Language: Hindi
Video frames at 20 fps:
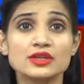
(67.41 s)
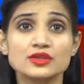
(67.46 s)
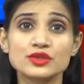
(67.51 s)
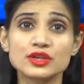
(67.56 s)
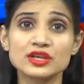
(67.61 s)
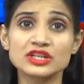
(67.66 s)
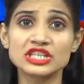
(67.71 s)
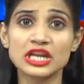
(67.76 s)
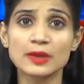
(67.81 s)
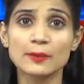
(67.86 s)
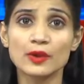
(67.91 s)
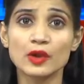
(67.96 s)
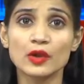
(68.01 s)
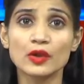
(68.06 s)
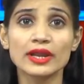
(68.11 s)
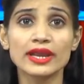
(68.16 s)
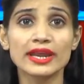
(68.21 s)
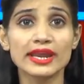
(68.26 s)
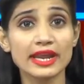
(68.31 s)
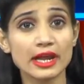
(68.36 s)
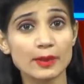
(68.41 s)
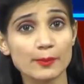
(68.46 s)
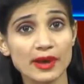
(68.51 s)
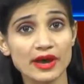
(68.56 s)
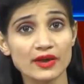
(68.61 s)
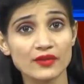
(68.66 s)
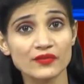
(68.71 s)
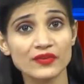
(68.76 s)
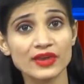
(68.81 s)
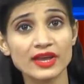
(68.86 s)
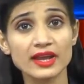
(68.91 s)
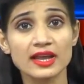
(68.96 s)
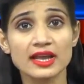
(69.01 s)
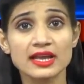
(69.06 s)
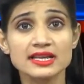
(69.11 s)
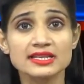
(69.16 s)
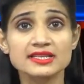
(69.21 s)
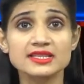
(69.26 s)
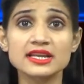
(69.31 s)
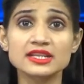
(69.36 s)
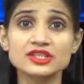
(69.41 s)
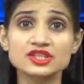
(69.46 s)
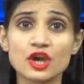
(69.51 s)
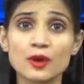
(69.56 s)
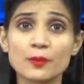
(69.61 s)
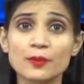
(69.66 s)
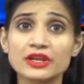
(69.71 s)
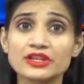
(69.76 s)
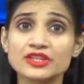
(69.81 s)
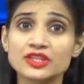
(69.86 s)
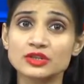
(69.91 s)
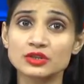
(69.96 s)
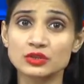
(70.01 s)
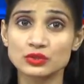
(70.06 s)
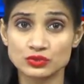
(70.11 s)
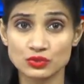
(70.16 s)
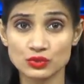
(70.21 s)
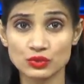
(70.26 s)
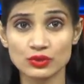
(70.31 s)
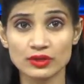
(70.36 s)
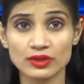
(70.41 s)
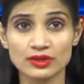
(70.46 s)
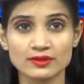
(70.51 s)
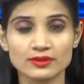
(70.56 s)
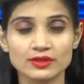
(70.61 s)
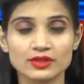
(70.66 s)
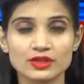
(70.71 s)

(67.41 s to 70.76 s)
सुरक्षा बलों ने एक बार फिर सर्च ऑपरेशन शुरू कर